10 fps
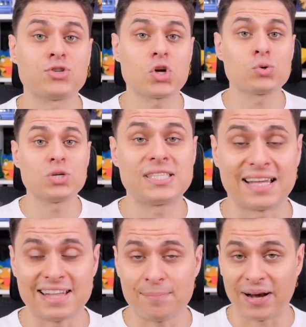że
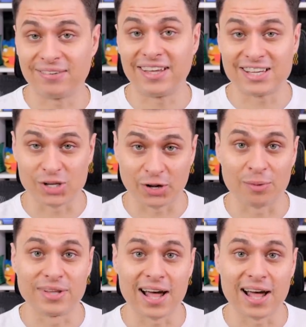różnica naprawdę jest ogromna.